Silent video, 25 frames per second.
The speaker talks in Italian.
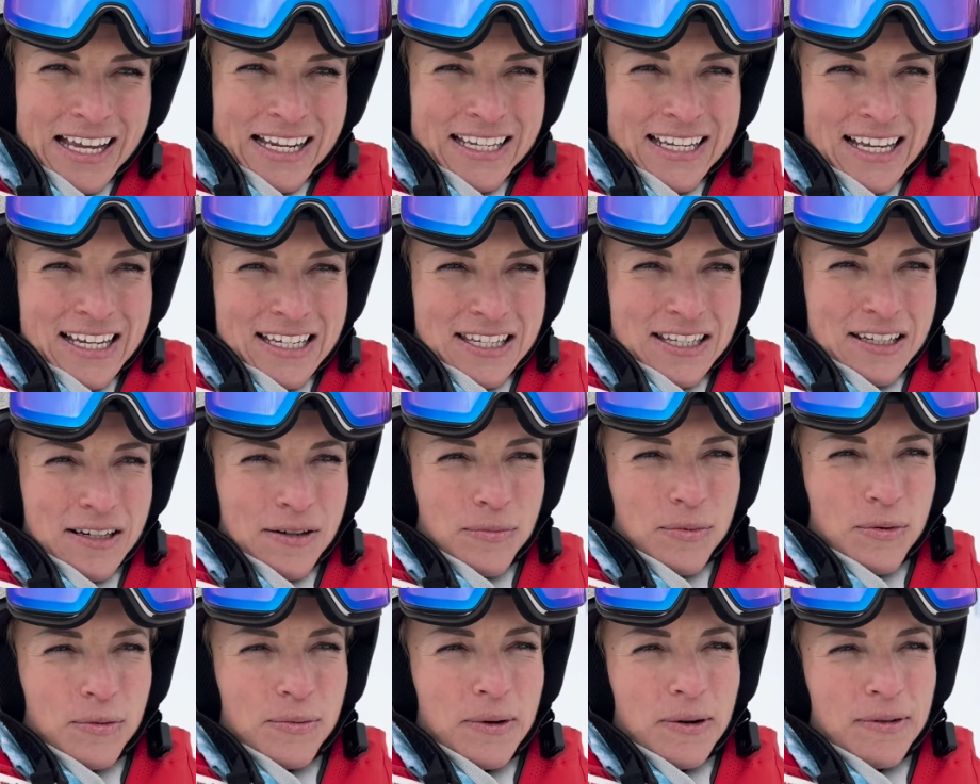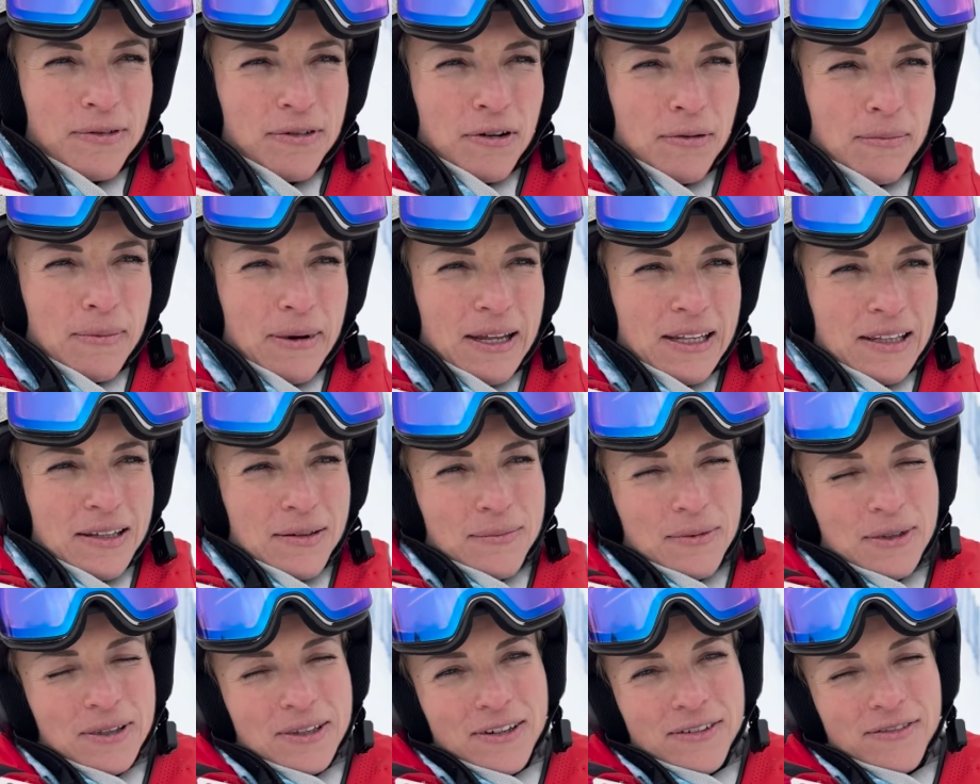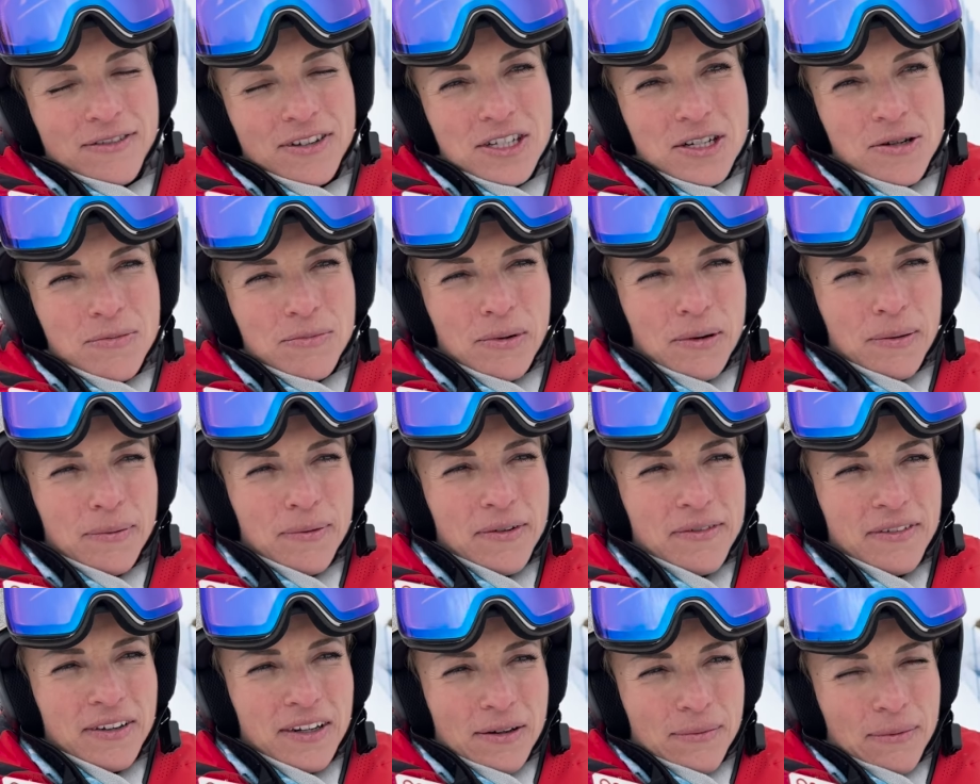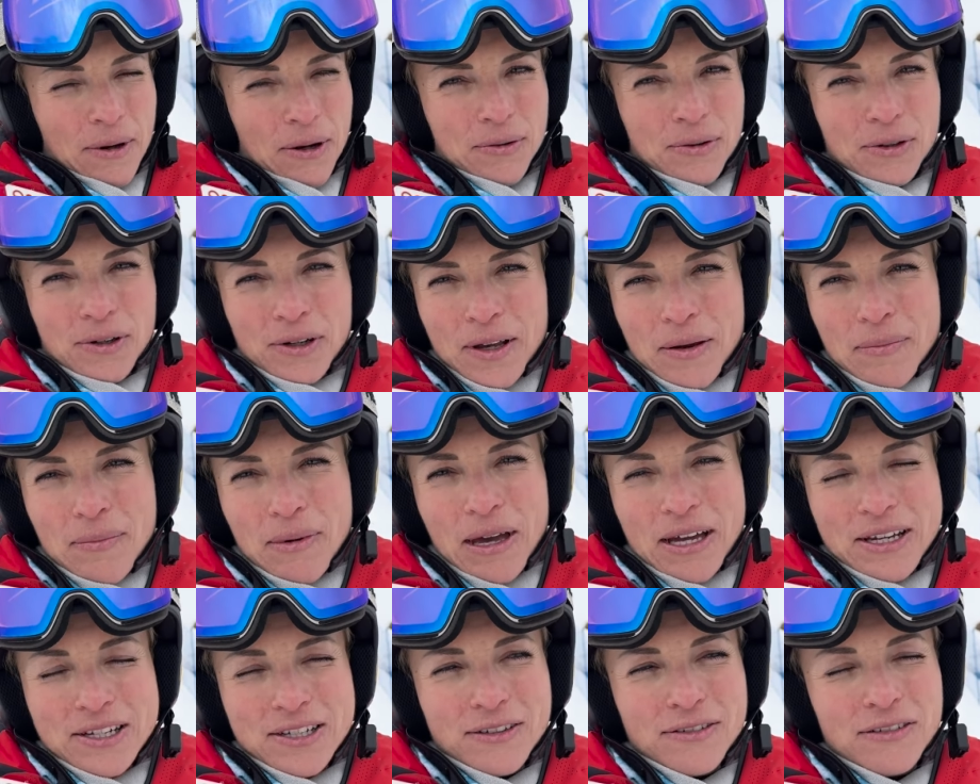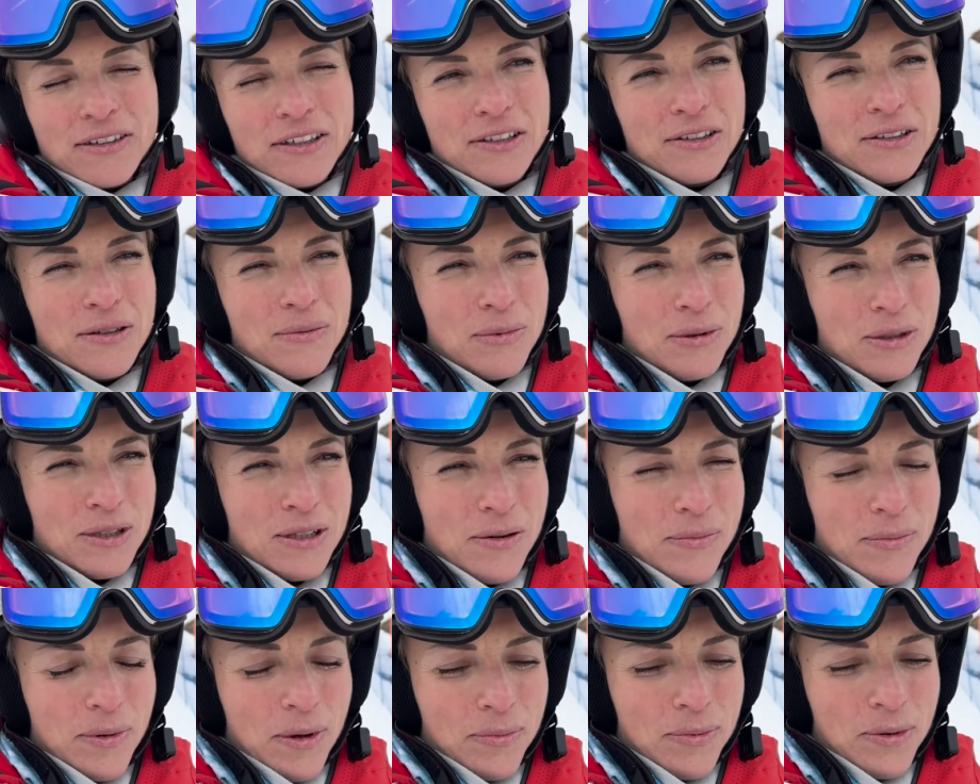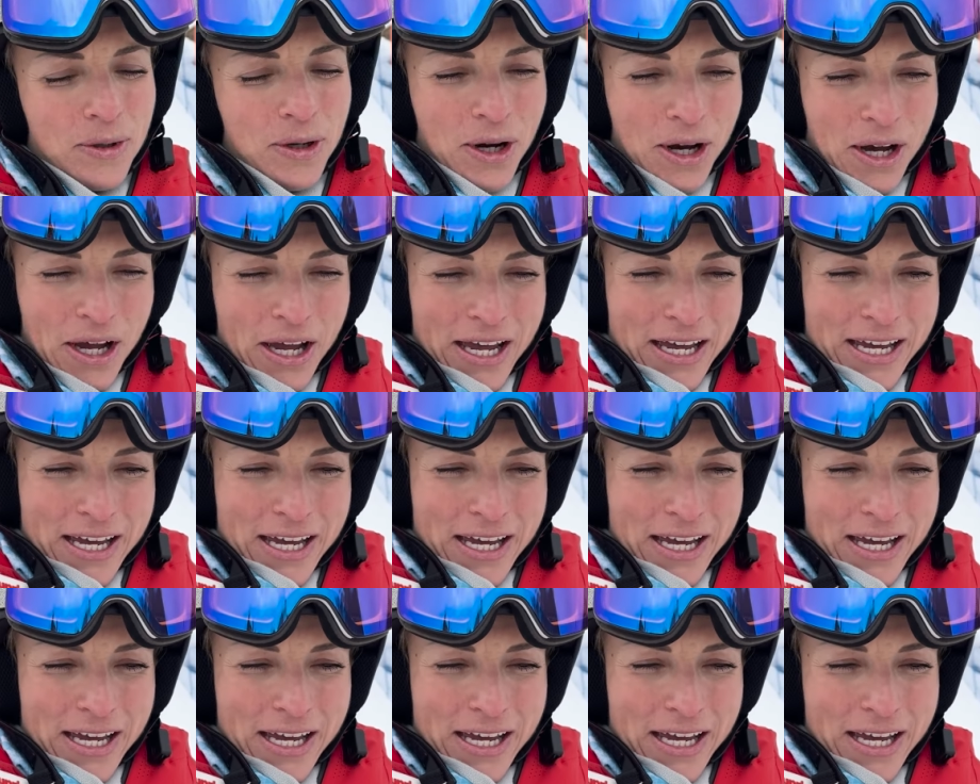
di essere più performanti, mentre invece in primavera a me quello che piace è il fatto di poter proprio